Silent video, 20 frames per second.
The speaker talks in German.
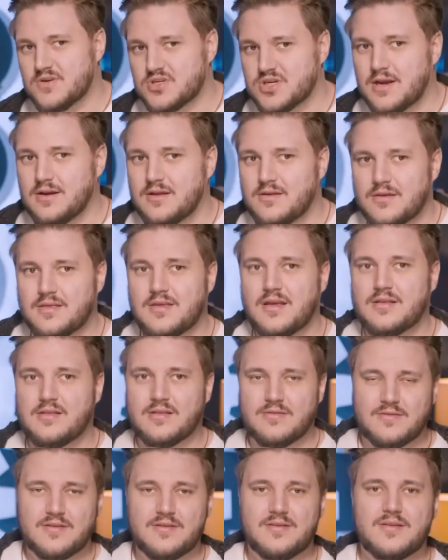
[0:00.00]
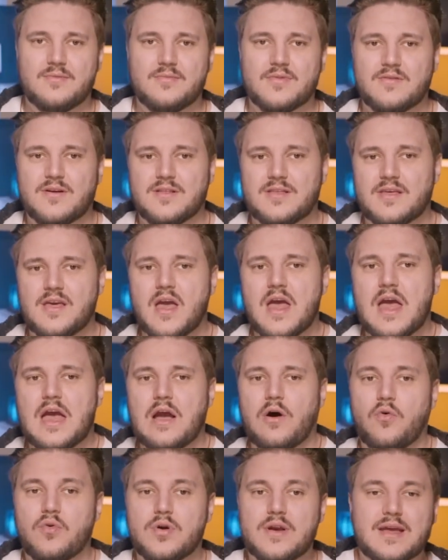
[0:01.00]
wahrscheinlich, 26, 27,
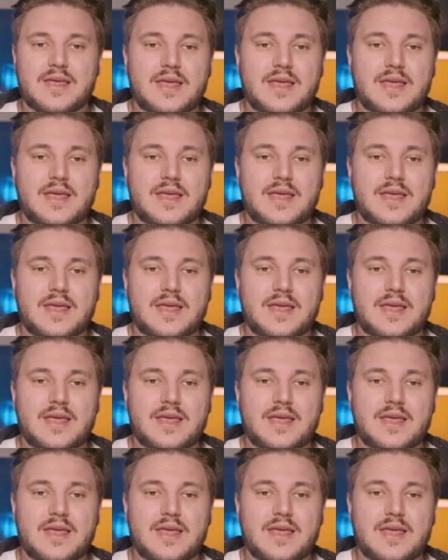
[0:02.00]
oder